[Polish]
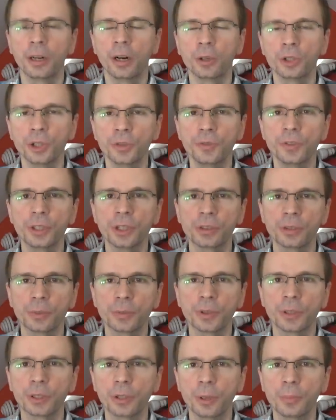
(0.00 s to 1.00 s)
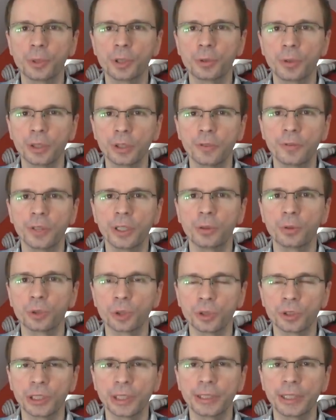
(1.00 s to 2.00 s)
Oczywiście są to tylko przykładowe
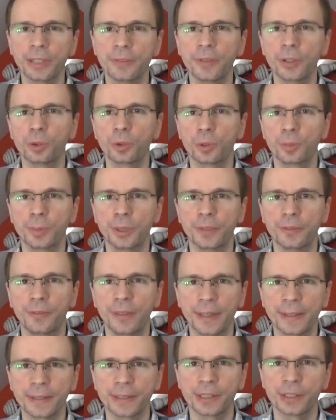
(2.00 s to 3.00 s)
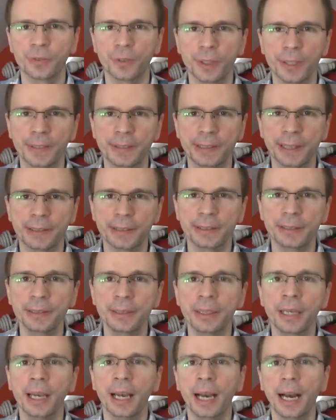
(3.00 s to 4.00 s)
urządzenia, według mnie warte swojej ceny,
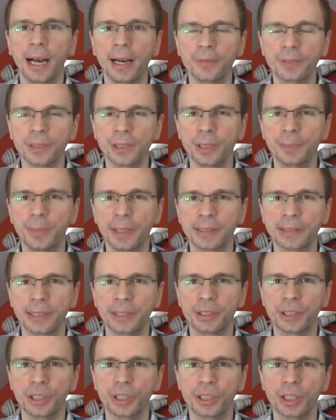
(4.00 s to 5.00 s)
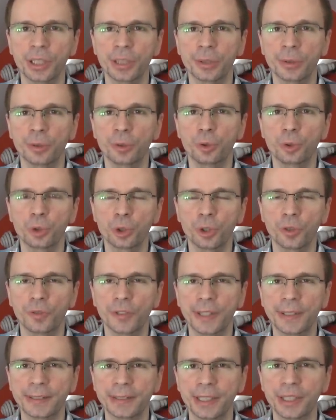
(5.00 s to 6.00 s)
a w sklepach znajdziecie dużo
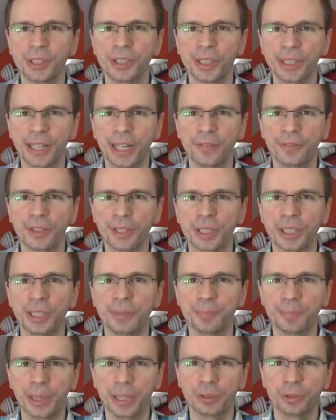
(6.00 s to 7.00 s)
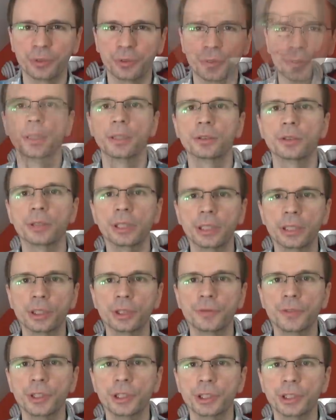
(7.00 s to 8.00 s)
więcej ciekawych gamepadów. Co należy
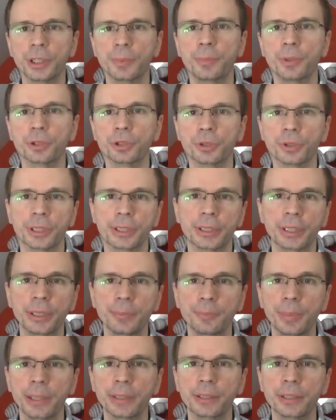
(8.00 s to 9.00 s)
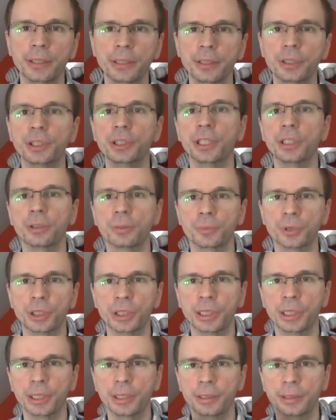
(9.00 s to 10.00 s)
wiedzieć na początek, gamepady dzielą
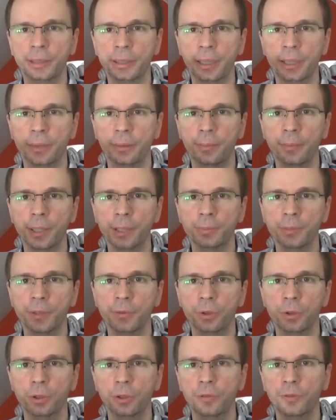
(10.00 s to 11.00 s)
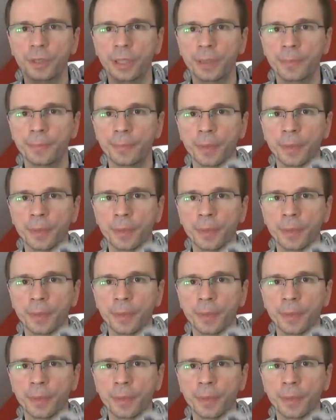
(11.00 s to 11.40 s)
się na bezprzewodowe,